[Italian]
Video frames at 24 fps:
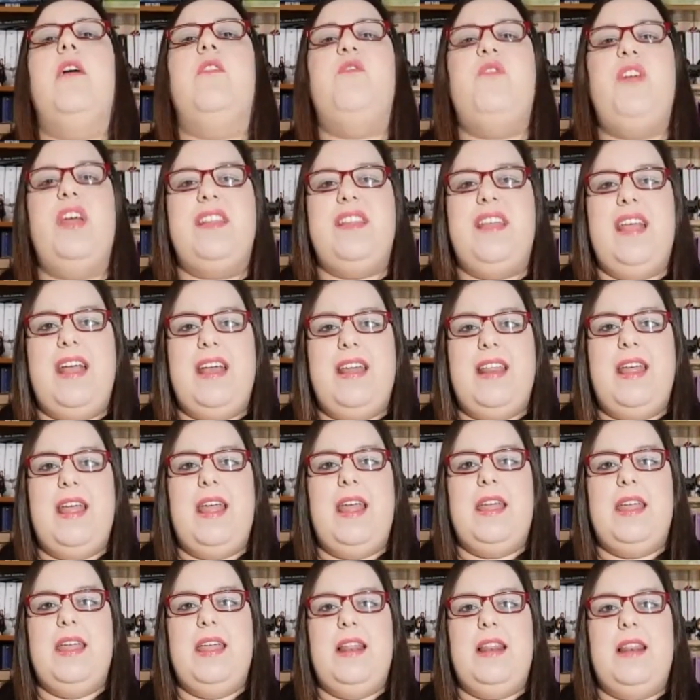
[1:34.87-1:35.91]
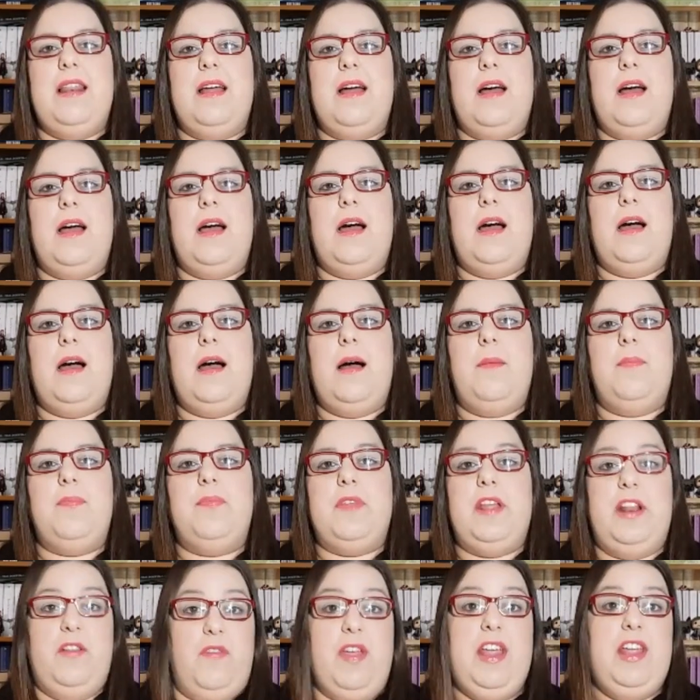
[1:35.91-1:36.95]
vedere il,
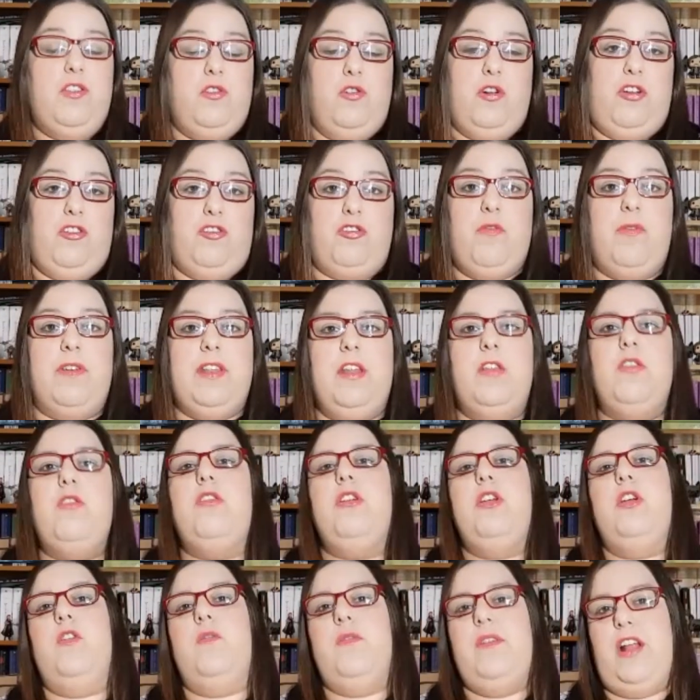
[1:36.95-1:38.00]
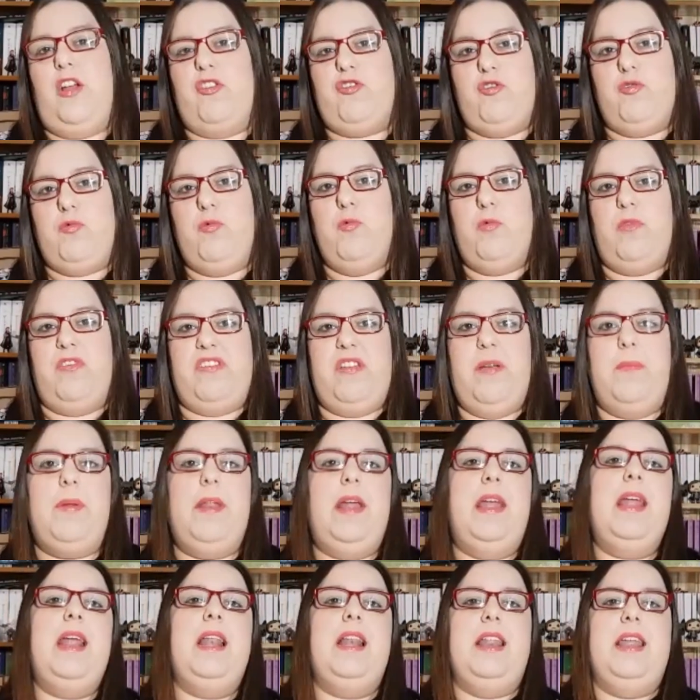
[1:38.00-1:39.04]
uh, il video che sto vedendo io, vi lascio comunque
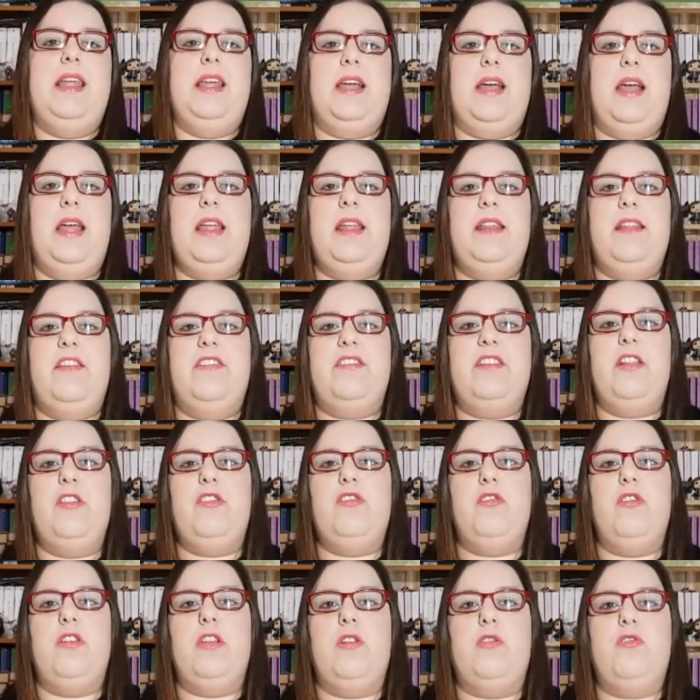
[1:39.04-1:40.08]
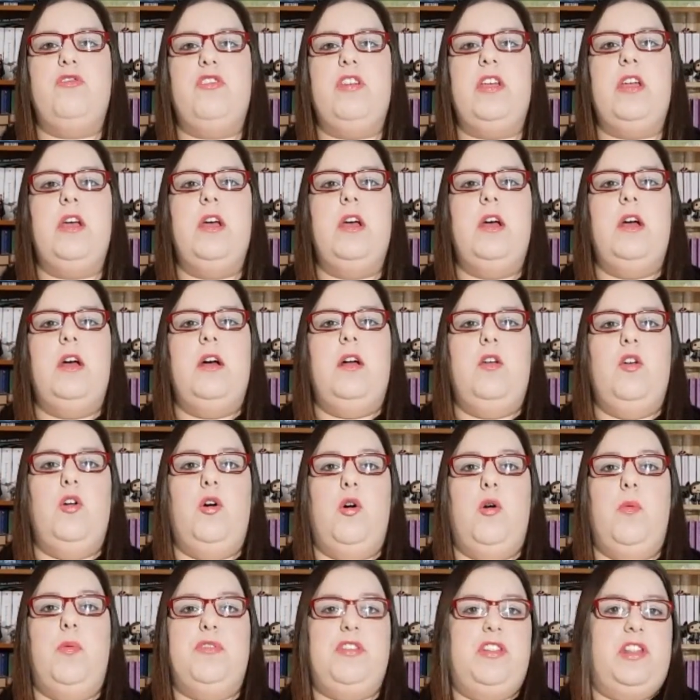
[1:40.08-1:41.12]
sempre il link in descrizione così
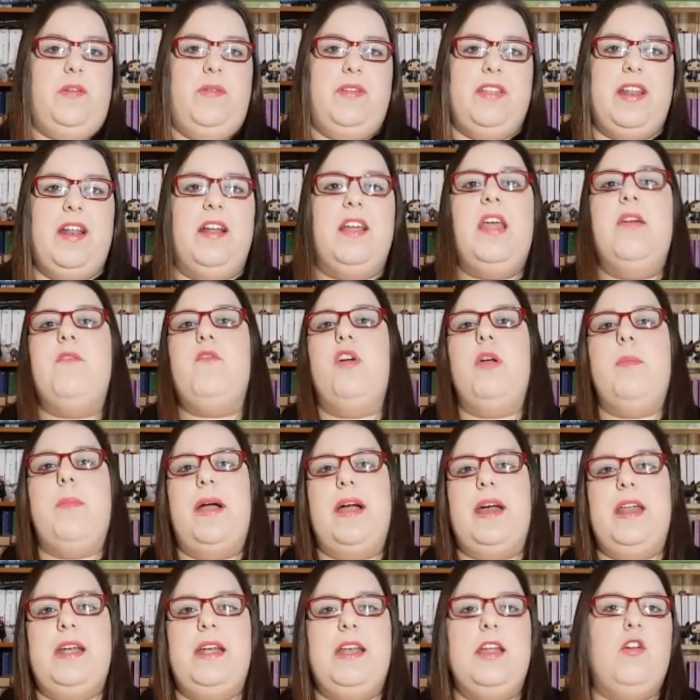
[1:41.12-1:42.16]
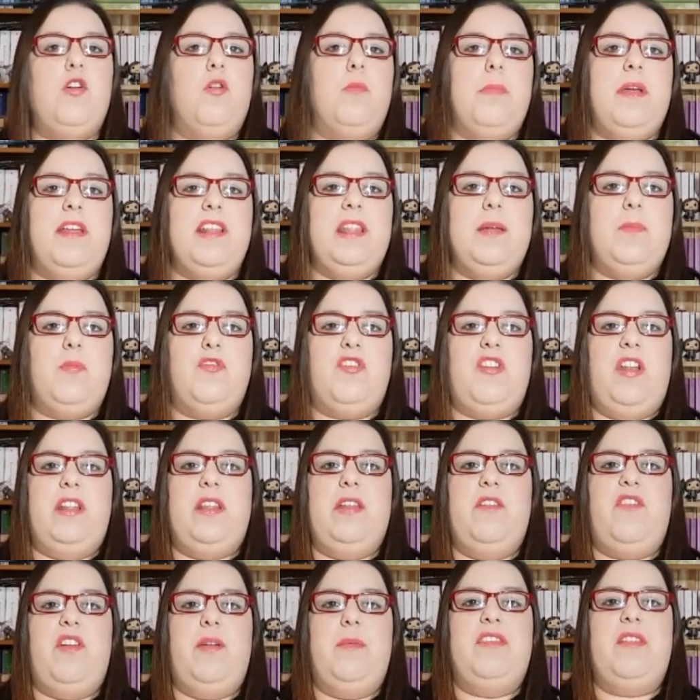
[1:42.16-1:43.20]
lo potrete vedere anche voi, magari nei commenti
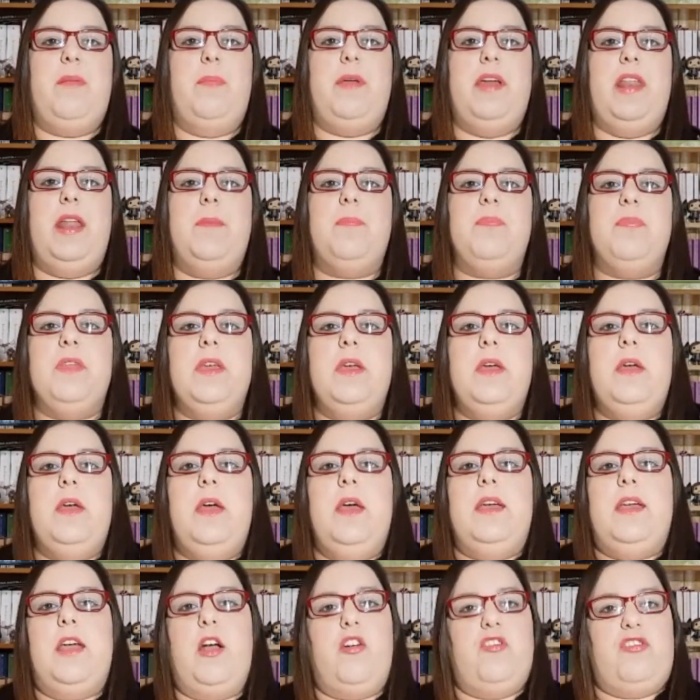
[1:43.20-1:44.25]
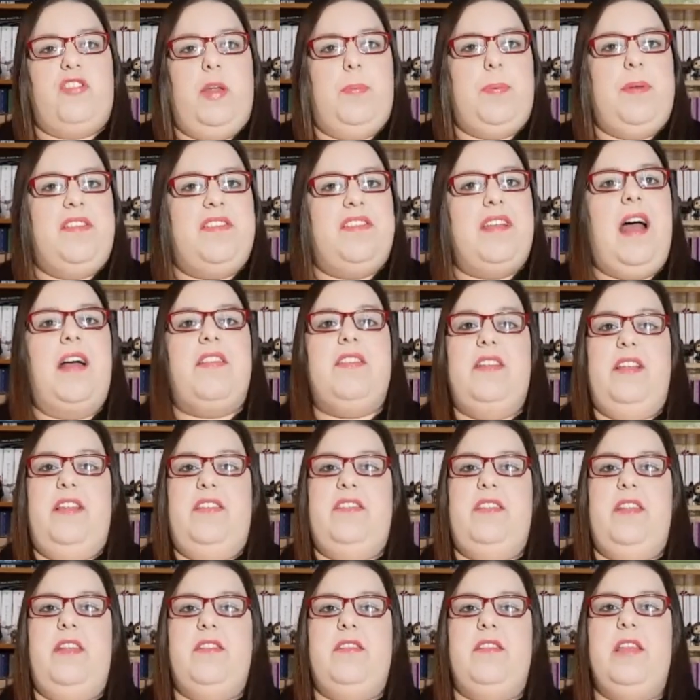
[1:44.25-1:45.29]
potrete farmi sapere che cosa ne pensate,
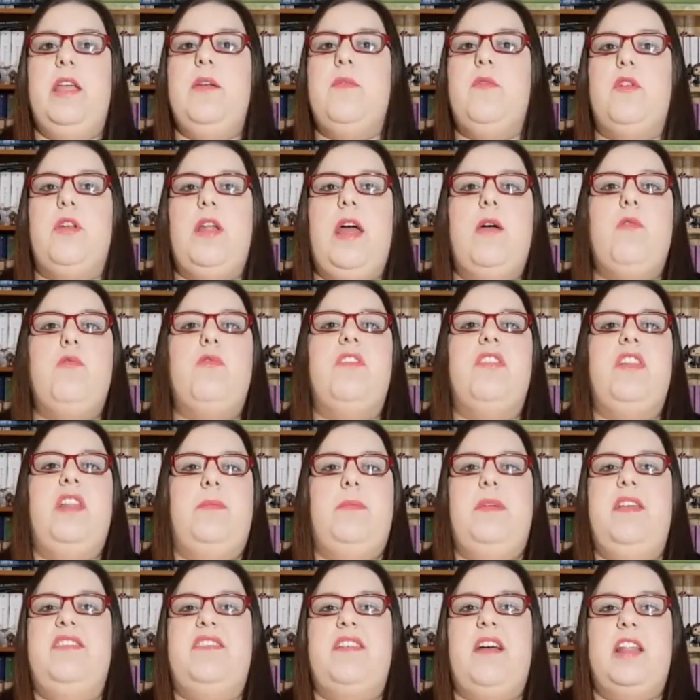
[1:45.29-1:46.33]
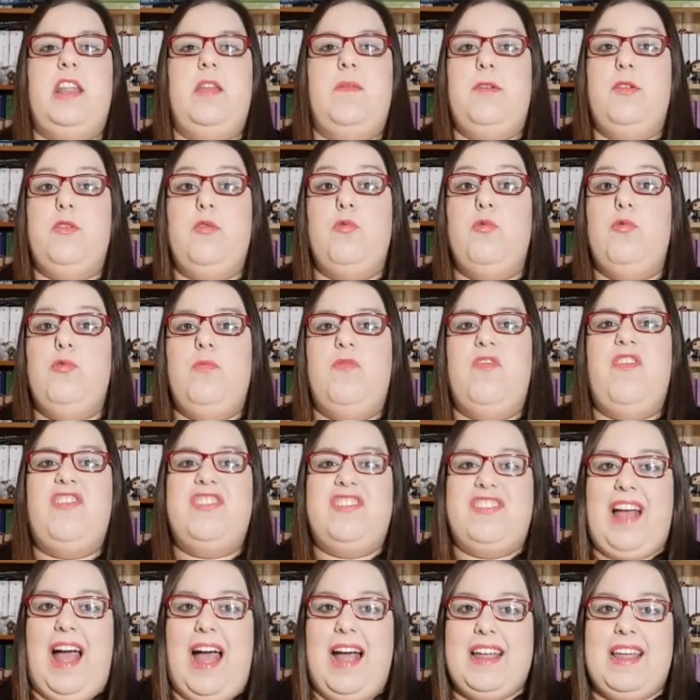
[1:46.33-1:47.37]
Resident Evil è una delle mie saghe, videolu-
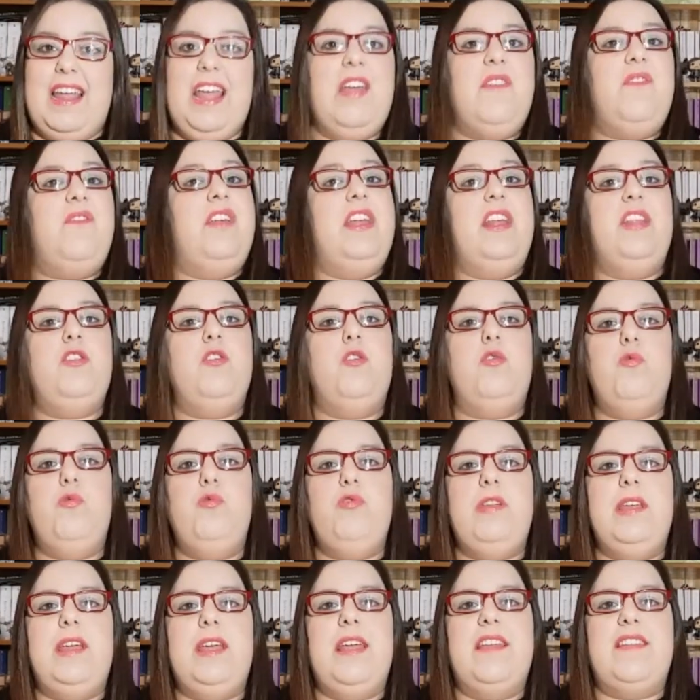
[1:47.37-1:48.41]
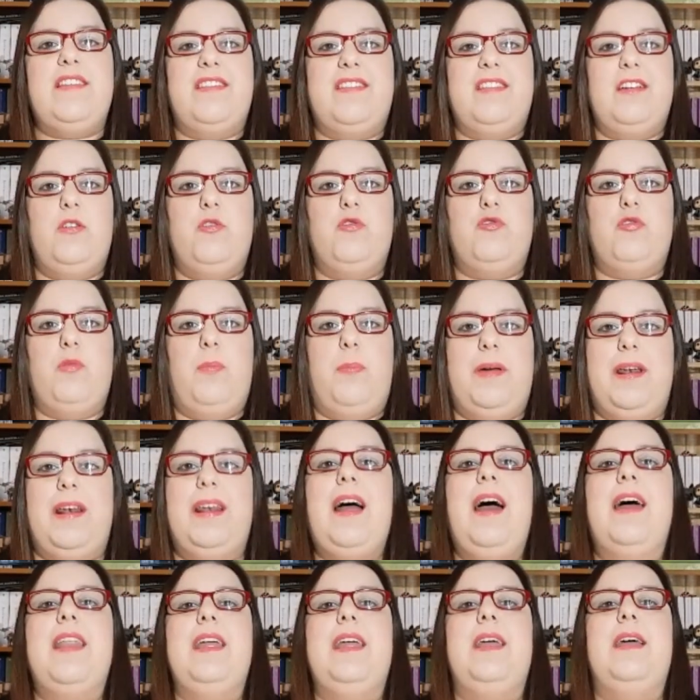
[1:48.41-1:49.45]
saghe videoludiche, stasera non so
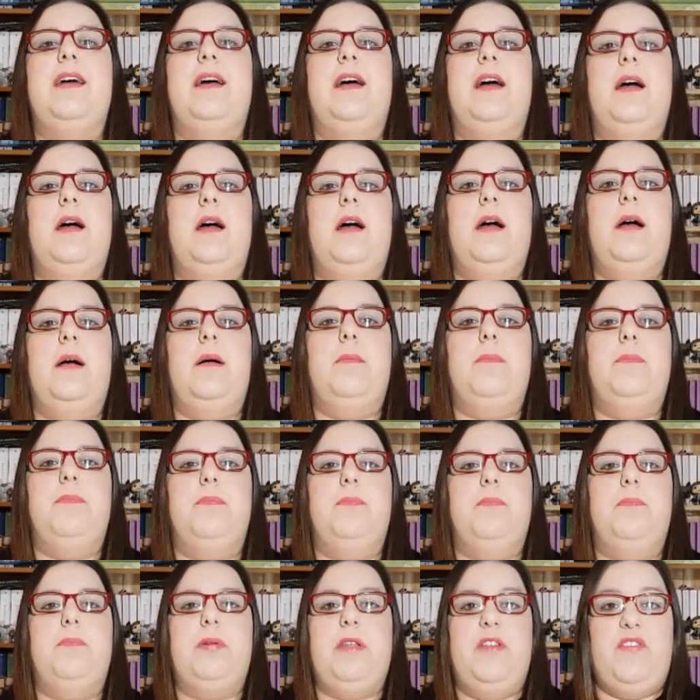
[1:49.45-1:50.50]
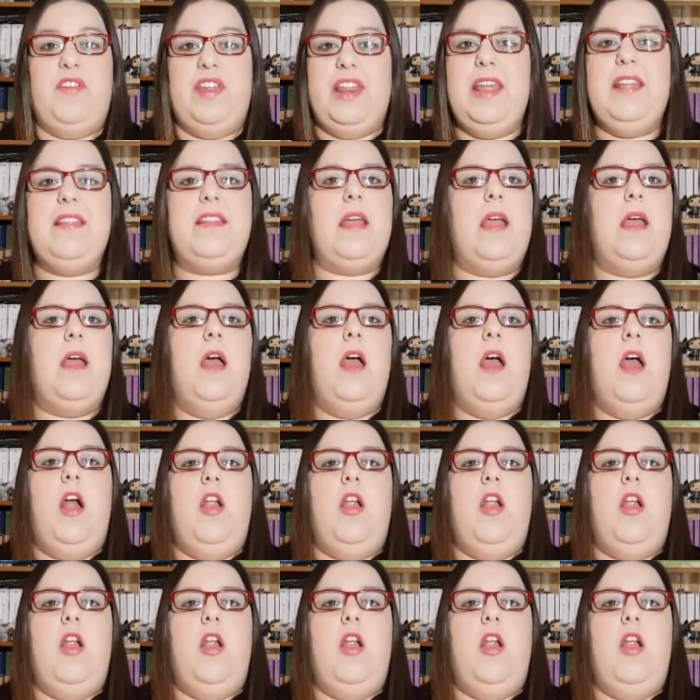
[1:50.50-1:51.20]
parlare, uh, preferite,